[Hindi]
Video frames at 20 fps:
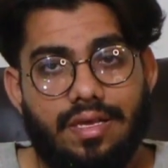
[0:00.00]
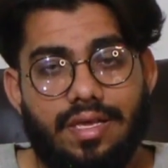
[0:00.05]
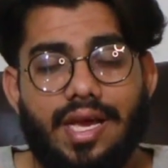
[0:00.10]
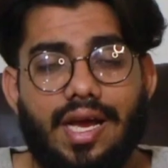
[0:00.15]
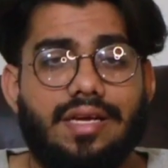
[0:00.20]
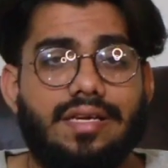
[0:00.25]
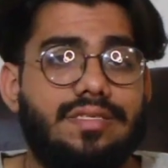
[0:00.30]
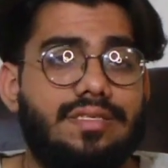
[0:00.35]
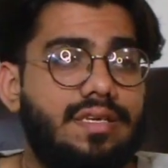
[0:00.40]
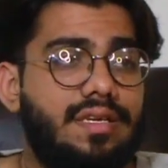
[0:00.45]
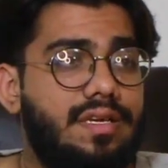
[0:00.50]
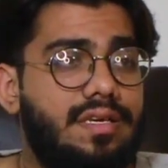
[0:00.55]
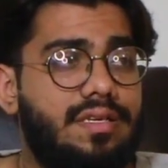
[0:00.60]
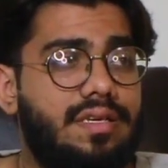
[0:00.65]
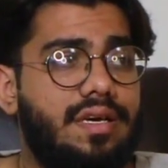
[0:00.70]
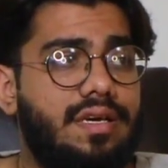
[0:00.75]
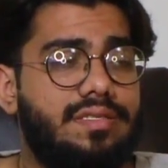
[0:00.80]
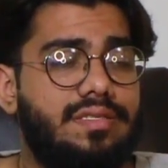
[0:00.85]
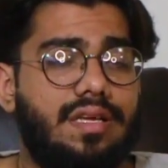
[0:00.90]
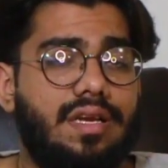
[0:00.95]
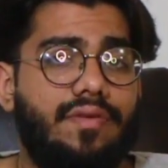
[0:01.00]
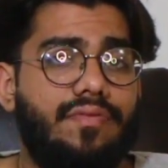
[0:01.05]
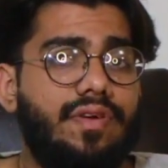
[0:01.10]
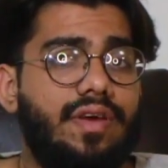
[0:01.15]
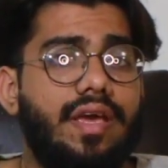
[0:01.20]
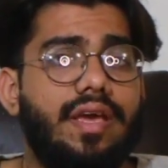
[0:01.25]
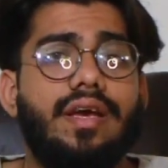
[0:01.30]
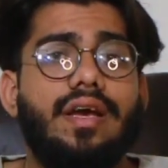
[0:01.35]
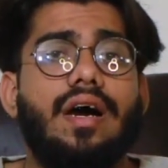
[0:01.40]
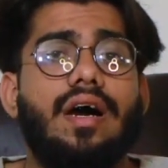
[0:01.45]
या किसी ने सिर्फ
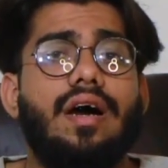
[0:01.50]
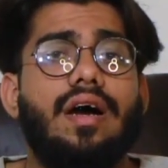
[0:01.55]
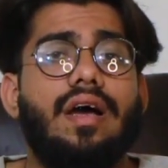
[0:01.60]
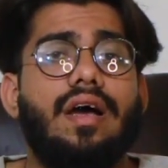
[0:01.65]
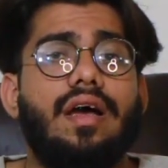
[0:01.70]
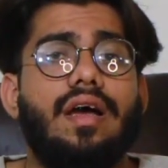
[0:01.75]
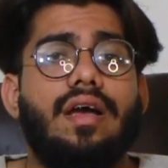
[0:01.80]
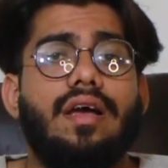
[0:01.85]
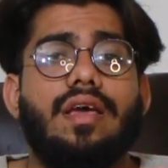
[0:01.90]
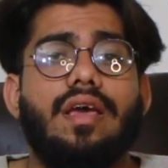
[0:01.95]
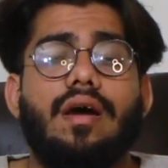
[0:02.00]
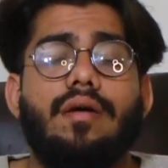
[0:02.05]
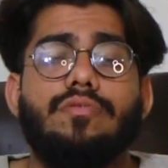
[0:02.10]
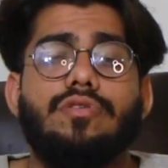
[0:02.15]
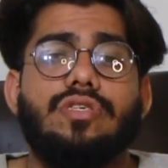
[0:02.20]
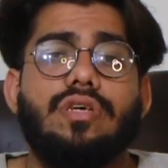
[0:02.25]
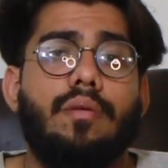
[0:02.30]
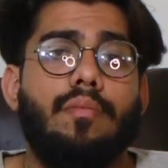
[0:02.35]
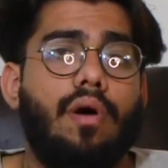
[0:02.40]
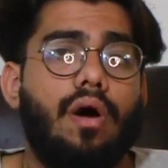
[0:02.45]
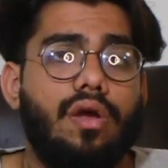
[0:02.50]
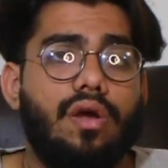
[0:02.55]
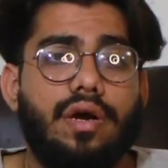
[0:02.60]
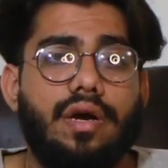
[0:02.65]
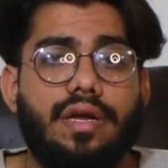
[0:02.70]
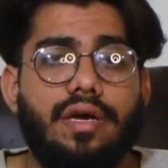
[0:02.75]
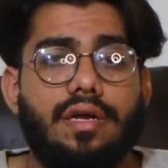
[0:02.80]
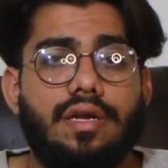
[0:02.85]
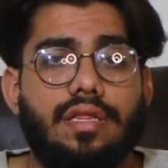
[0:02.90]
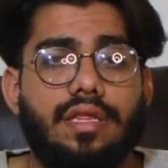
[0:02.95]
यही कहा है कि हम इसका
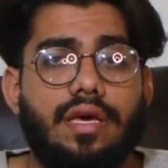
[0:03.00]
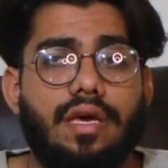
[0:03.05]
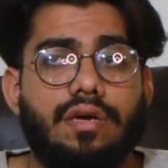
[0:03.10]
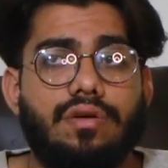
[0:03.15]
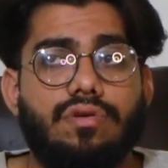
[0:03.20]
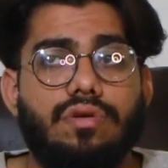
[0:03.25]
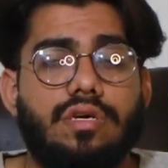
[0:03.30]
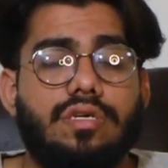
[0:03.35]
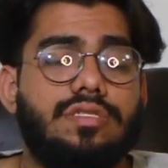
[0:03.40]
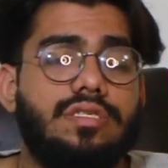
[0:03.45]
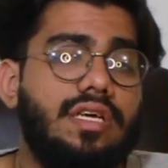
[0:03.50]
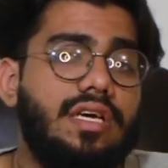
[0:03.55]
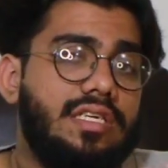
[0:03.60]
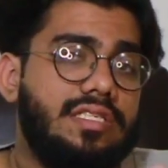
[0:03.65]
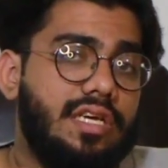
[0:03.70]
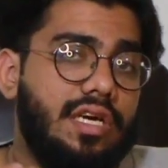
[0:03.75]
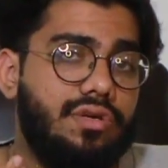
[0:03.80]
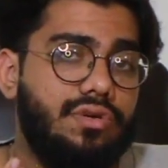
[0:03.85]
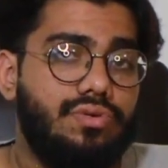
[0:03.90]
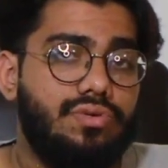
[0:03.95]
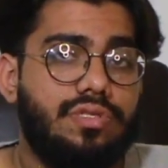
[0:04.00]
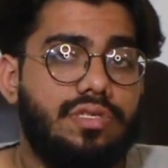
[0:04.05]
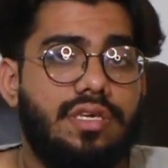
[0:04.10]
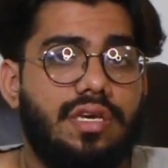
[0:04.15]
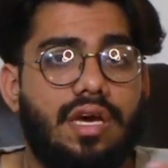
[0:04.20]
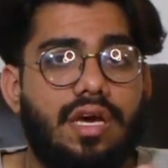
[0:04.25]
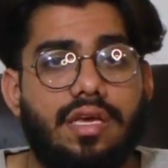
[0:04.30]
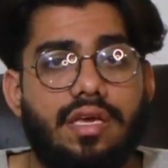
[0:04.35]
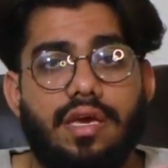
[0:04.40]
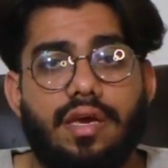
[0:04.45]
बॉयकट करते हैं क्योंकि उसने ऐसा यूज़
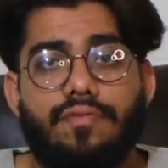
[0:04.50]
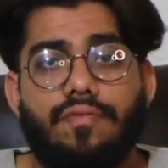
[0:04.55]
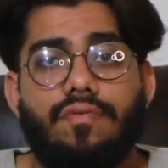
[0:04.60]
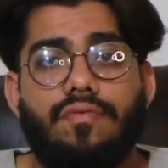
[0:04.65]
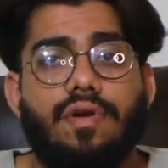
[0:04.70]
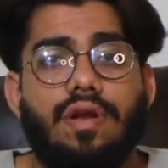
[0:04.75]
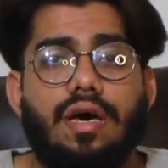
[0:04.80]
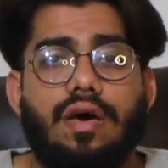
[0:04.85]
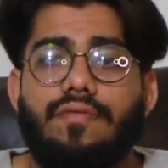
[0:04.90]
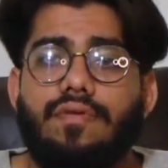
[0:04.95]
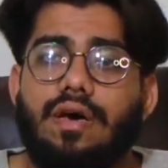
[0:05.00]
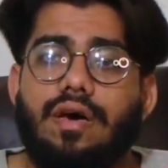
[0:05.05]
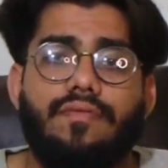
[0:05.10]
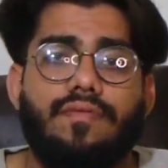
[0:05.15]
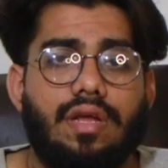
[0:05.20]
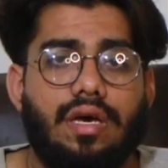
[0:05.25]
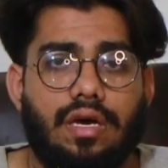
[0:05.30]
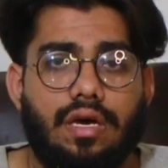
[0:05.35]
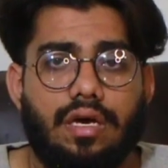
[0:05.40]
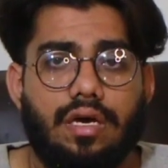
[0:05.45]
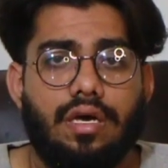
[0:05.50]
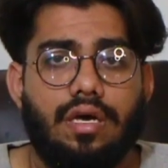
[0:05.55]
किया है ये वो फलां फलां फलां